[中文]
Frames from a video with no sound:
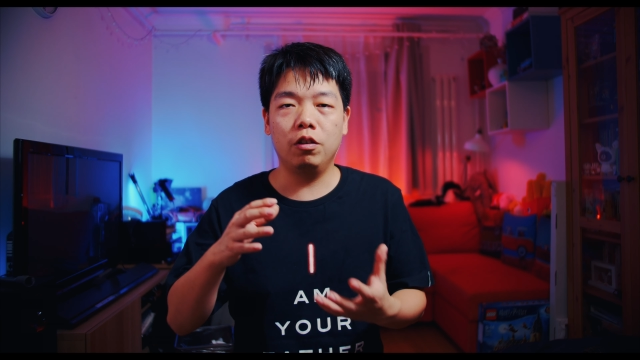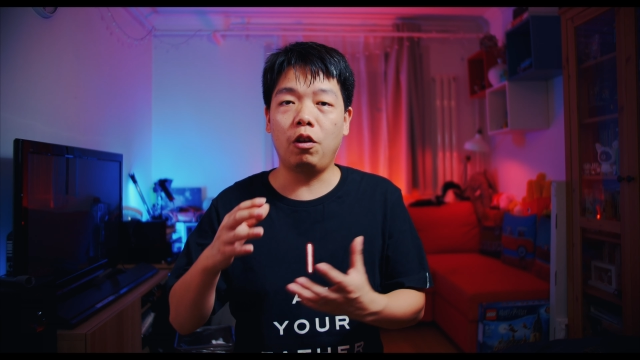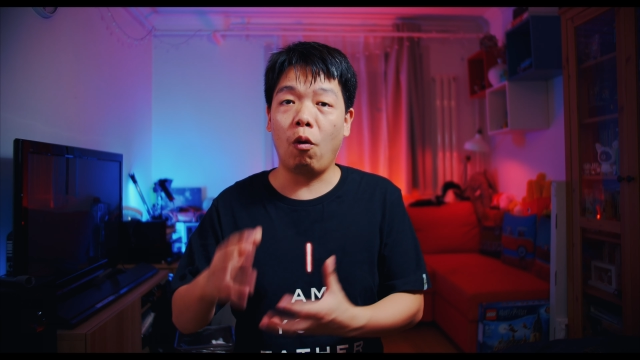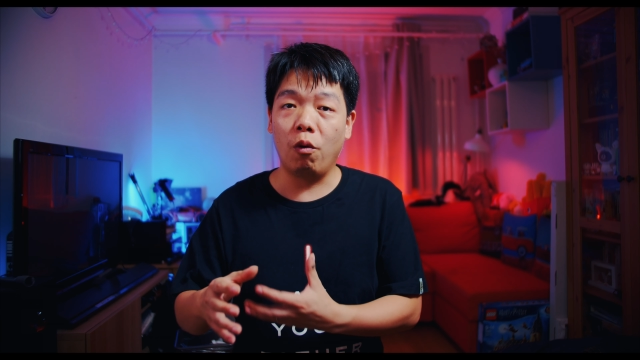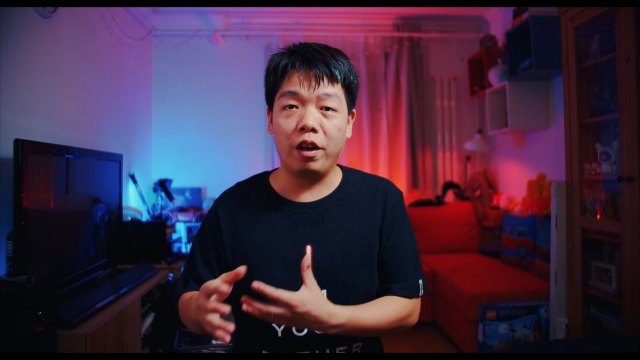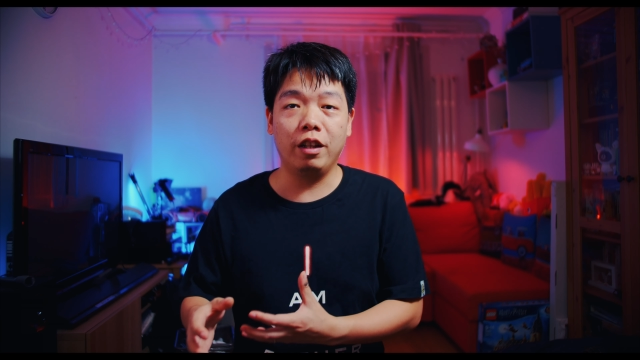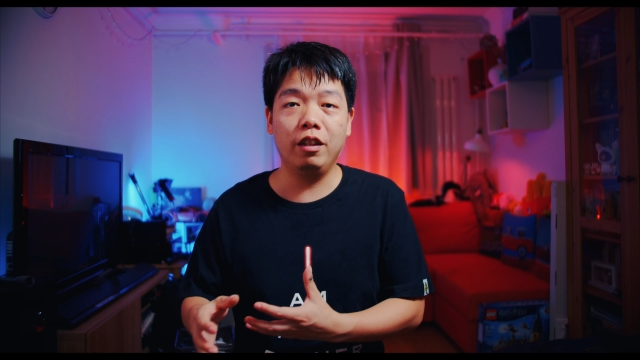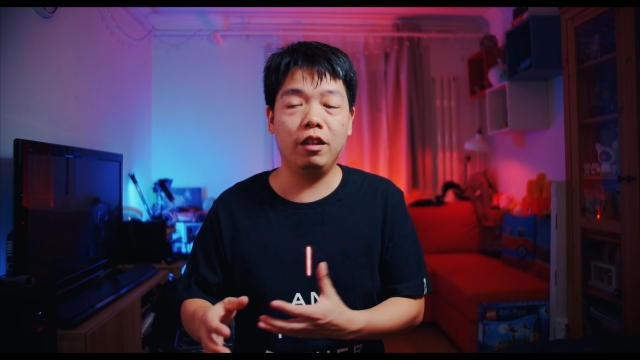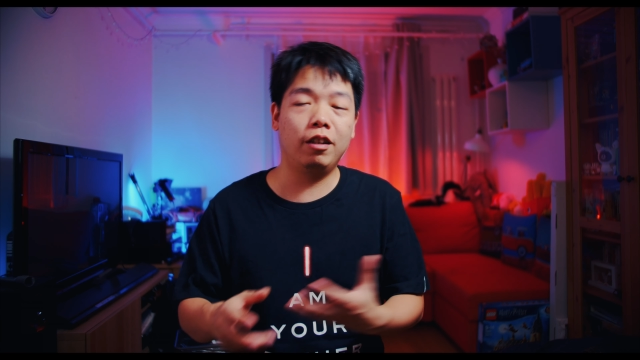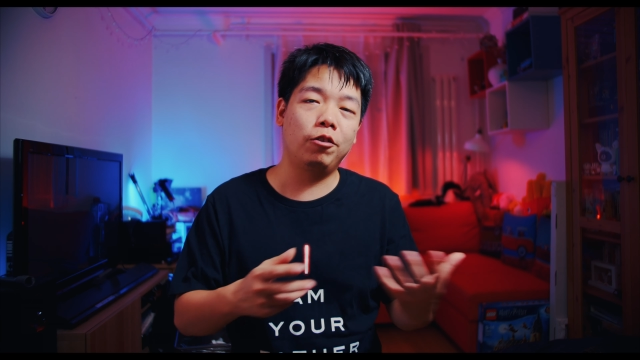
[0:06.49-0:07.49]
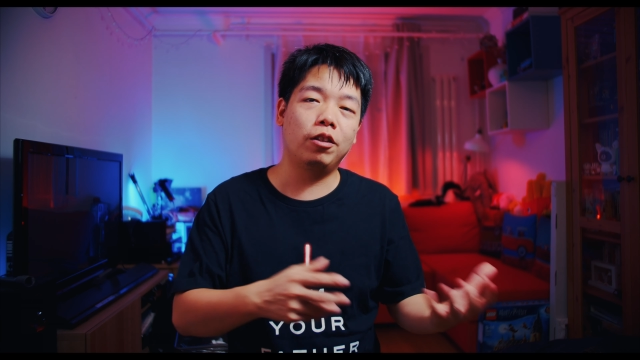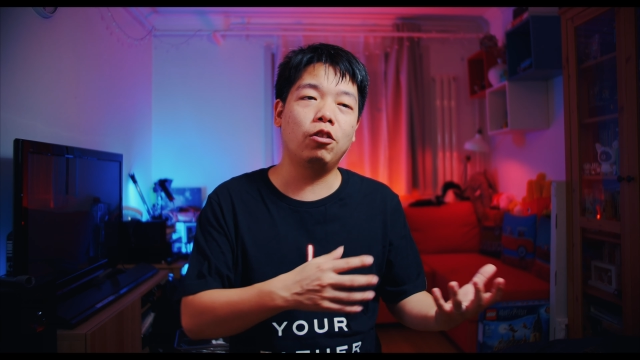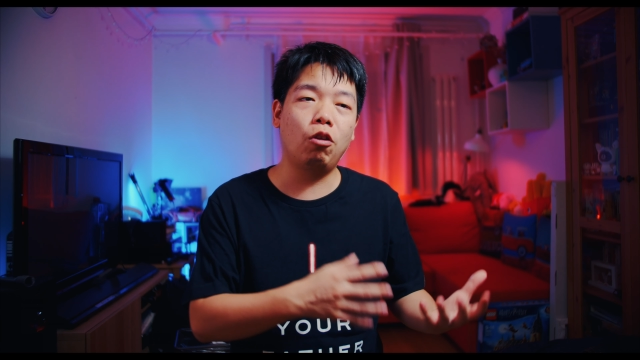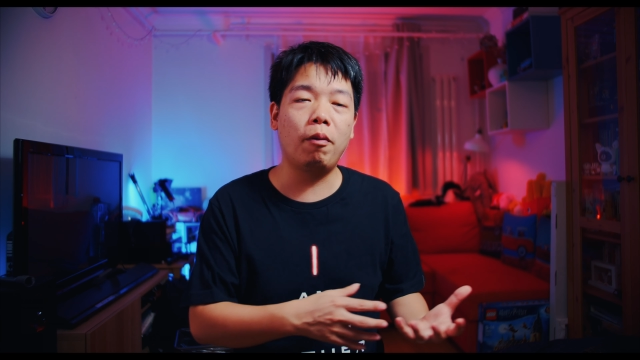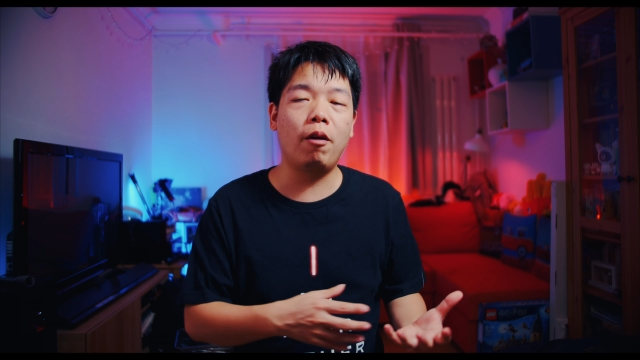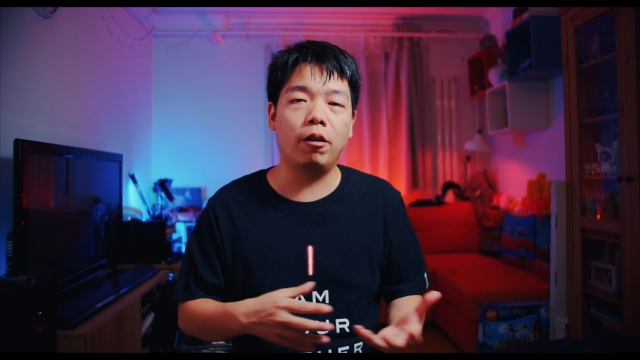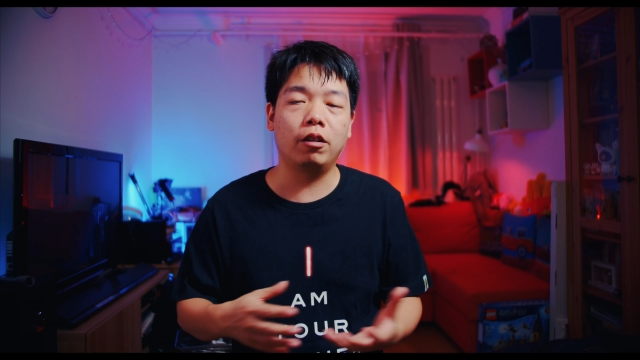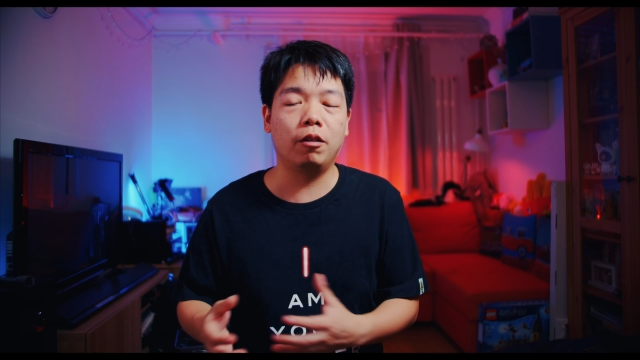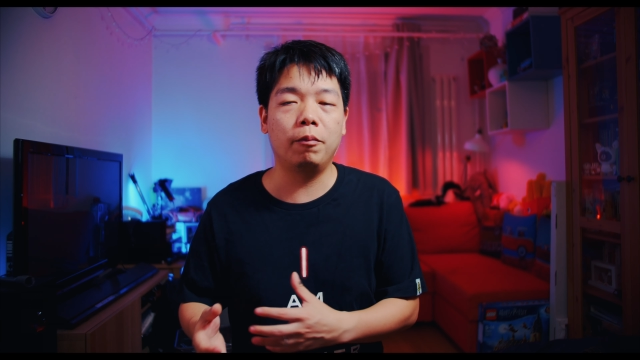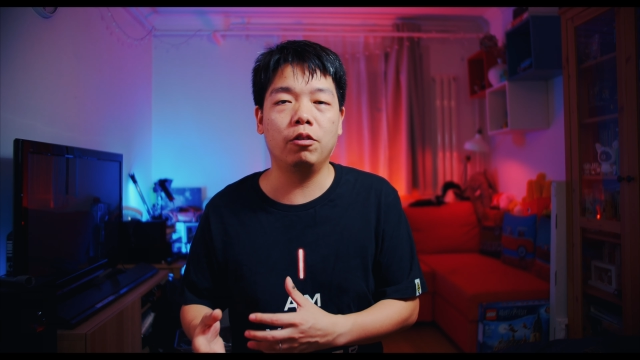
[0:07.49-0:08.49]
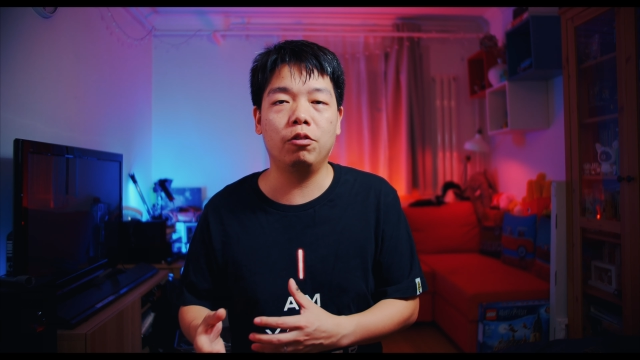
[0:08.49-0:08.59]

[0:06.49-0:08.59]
友邻，应该是在豆瓣网上面